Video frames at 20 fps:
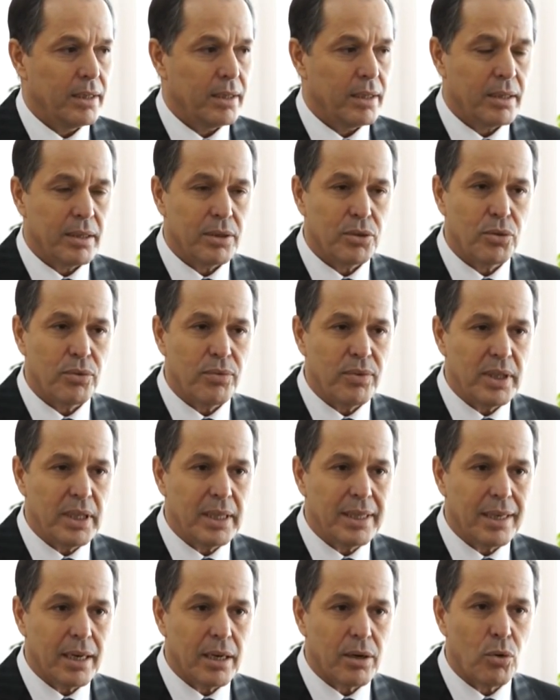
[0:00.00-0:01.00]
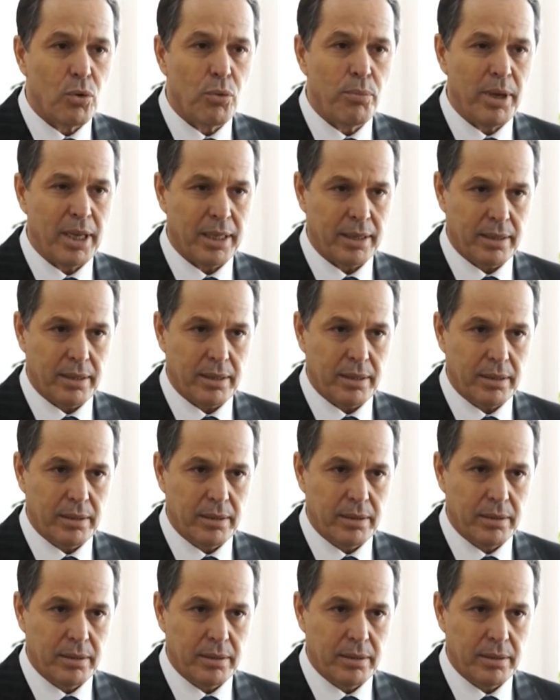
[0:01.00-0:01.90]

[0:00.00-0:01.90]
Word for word: Я хочу видеть аргументы.